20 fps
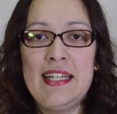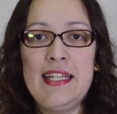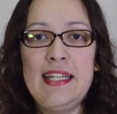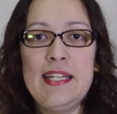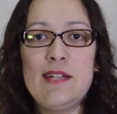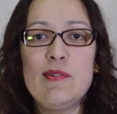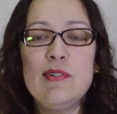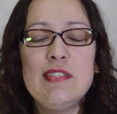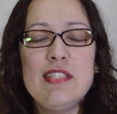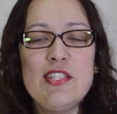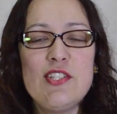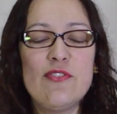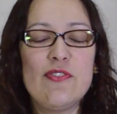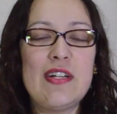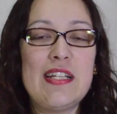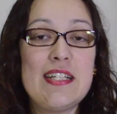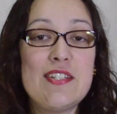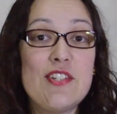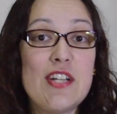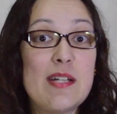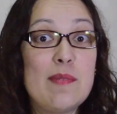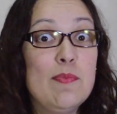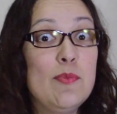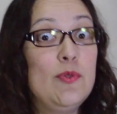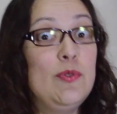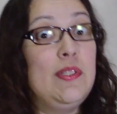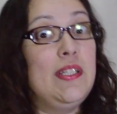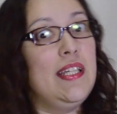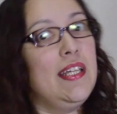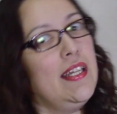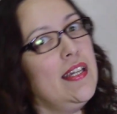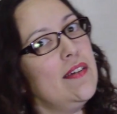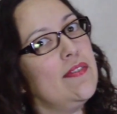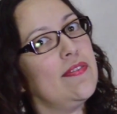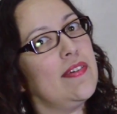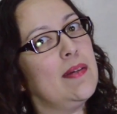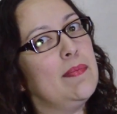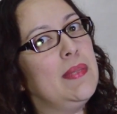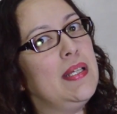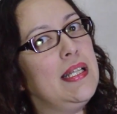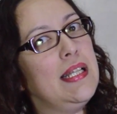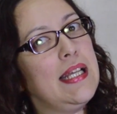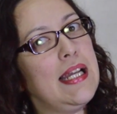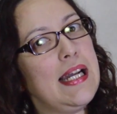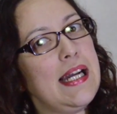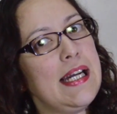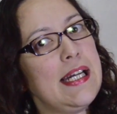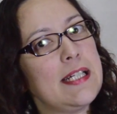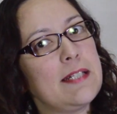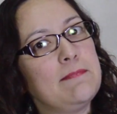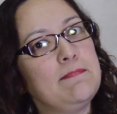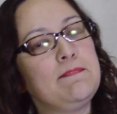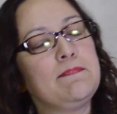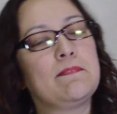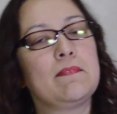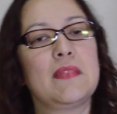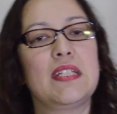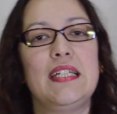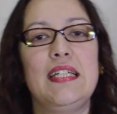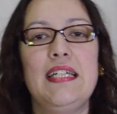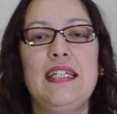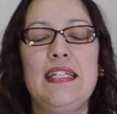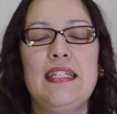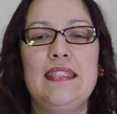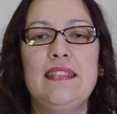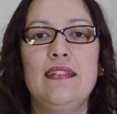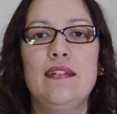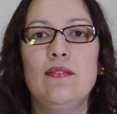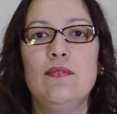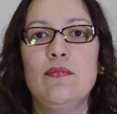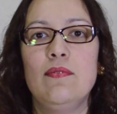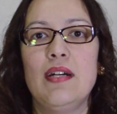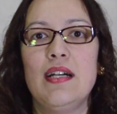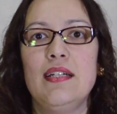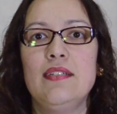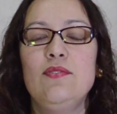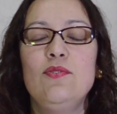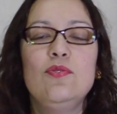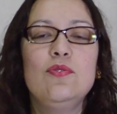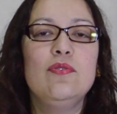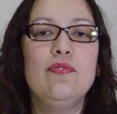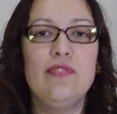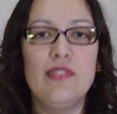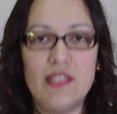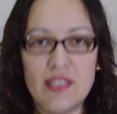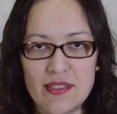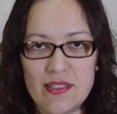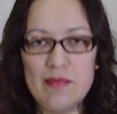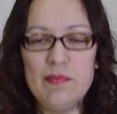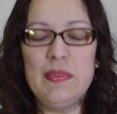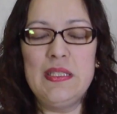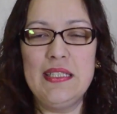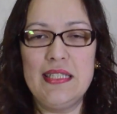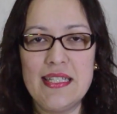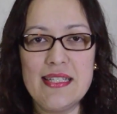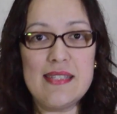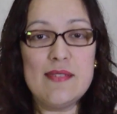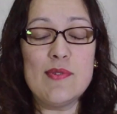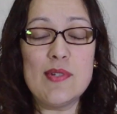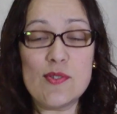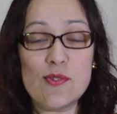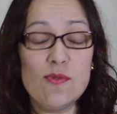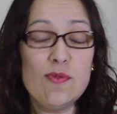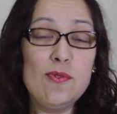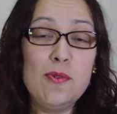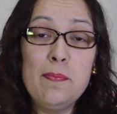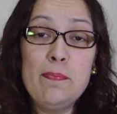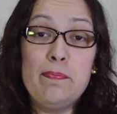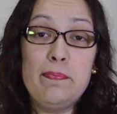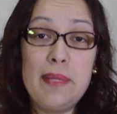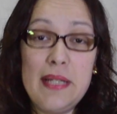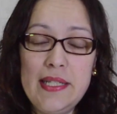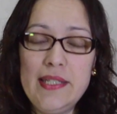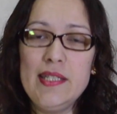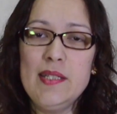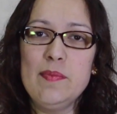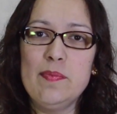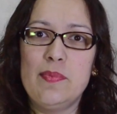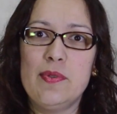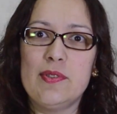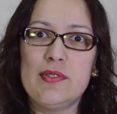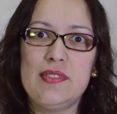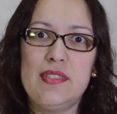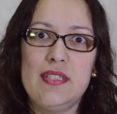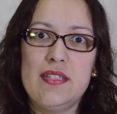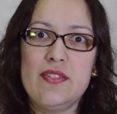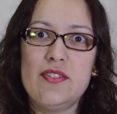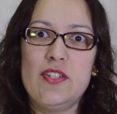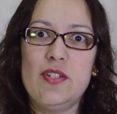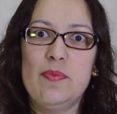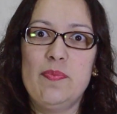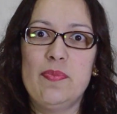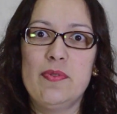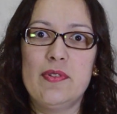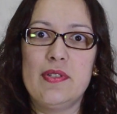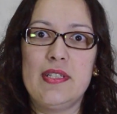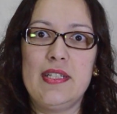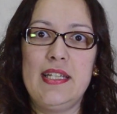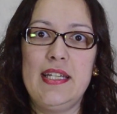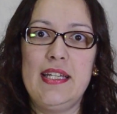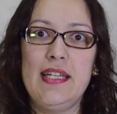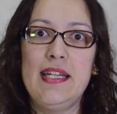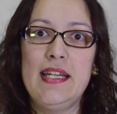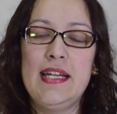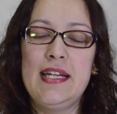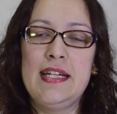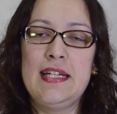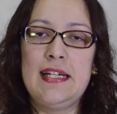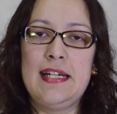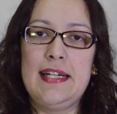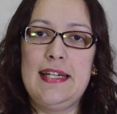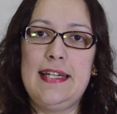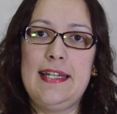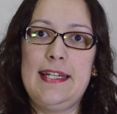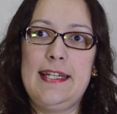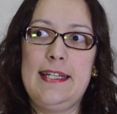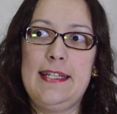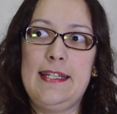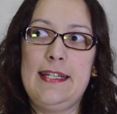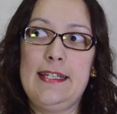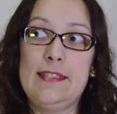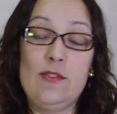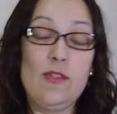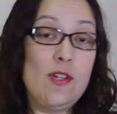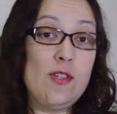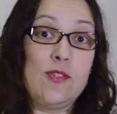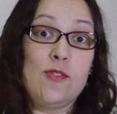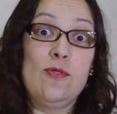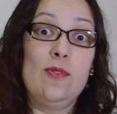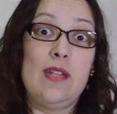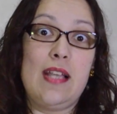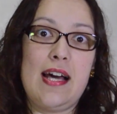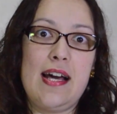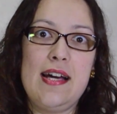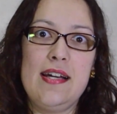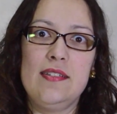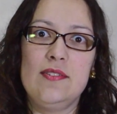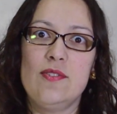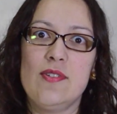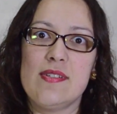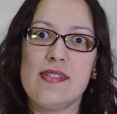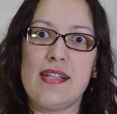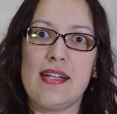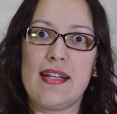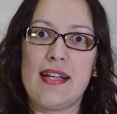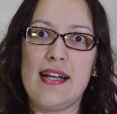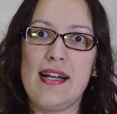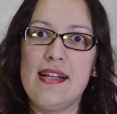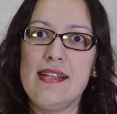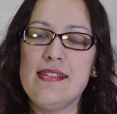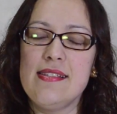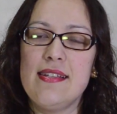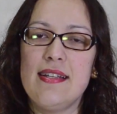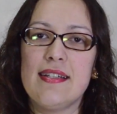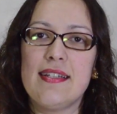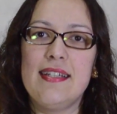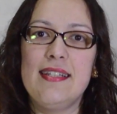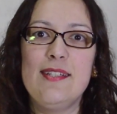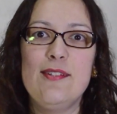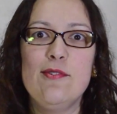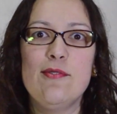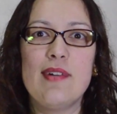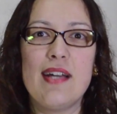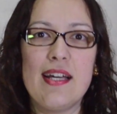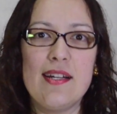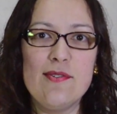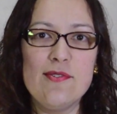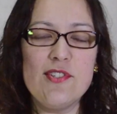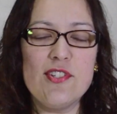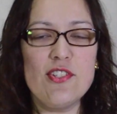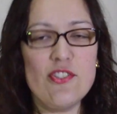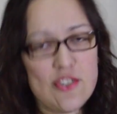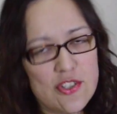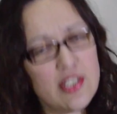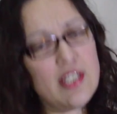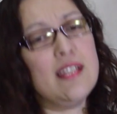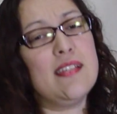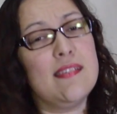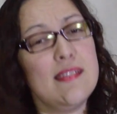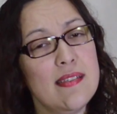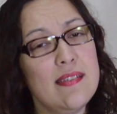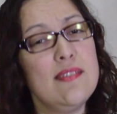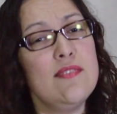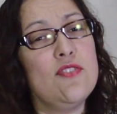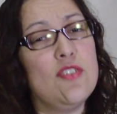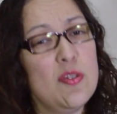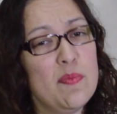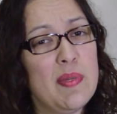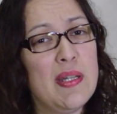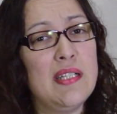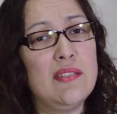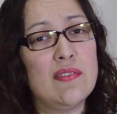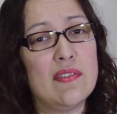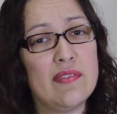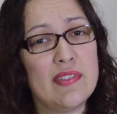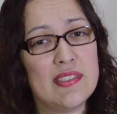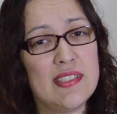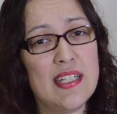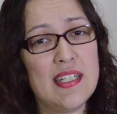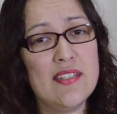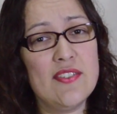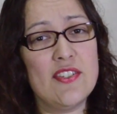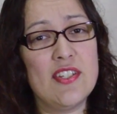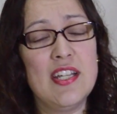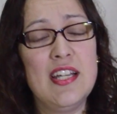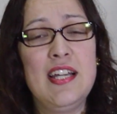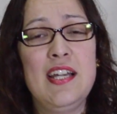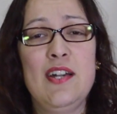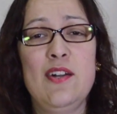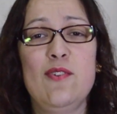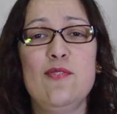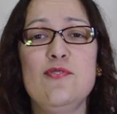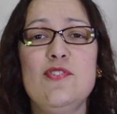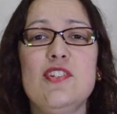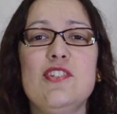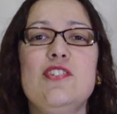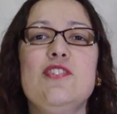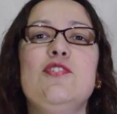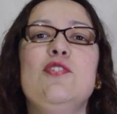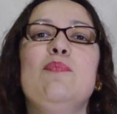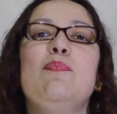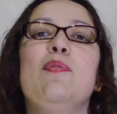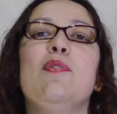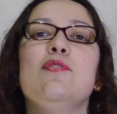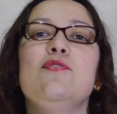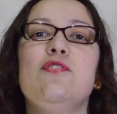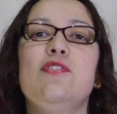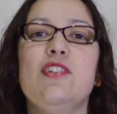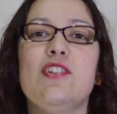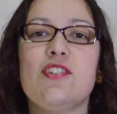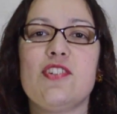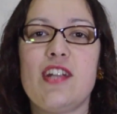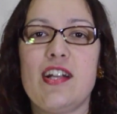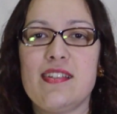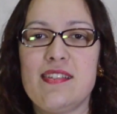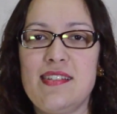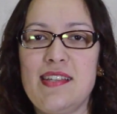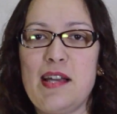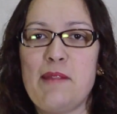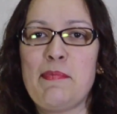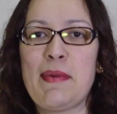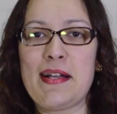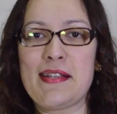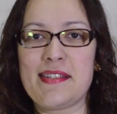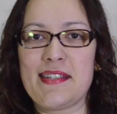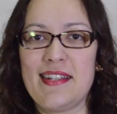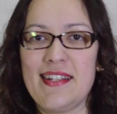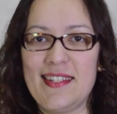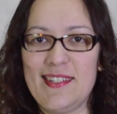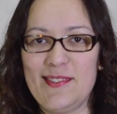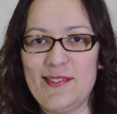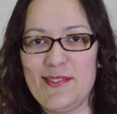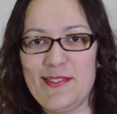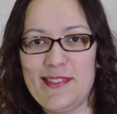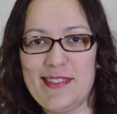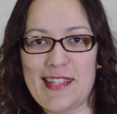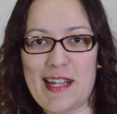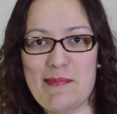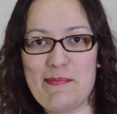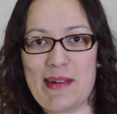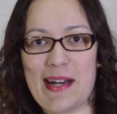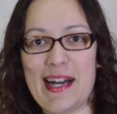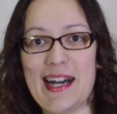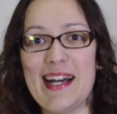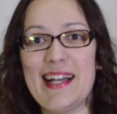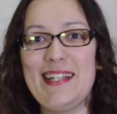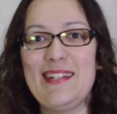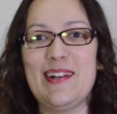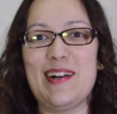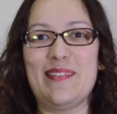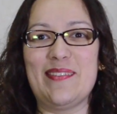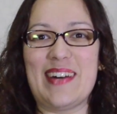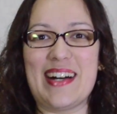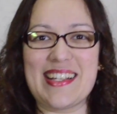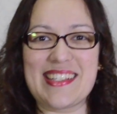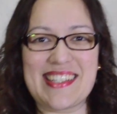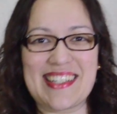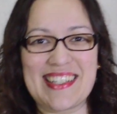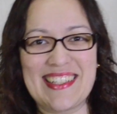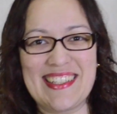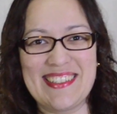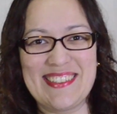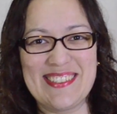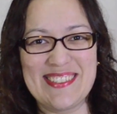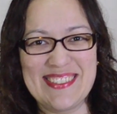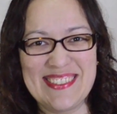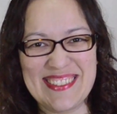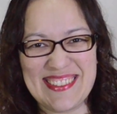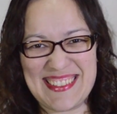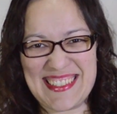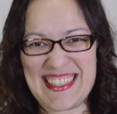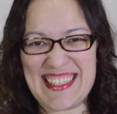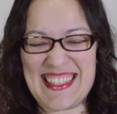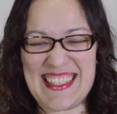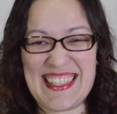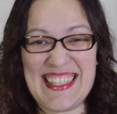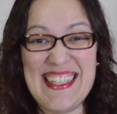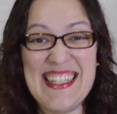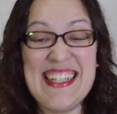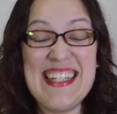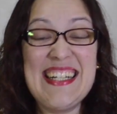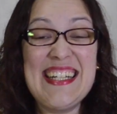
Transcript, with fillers: E quando a gente fala de harmonia familiar, é, não há dúvida também que esse é um assunto bem importante, porque é, nosso lar, nossa casa é aquele lugar onde a gente tem que se sentir bem, não é verdade? Onde a gente pode deixar assim a máscara do trabalho, a máscara do não sei o quê.